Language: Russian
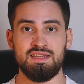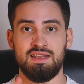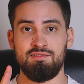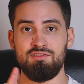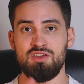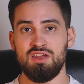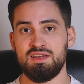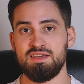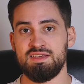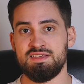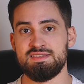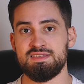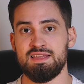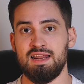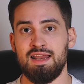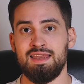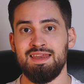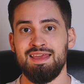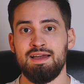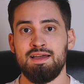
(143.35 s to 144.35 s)
на верхней
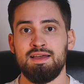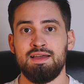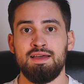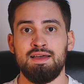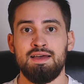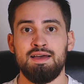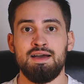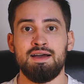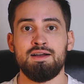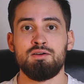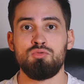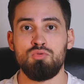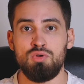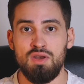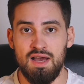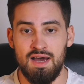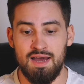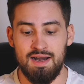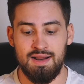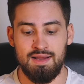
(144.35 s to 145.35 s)
стороне
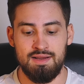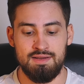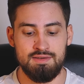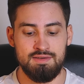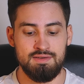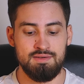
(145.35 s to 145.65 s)
окуляра.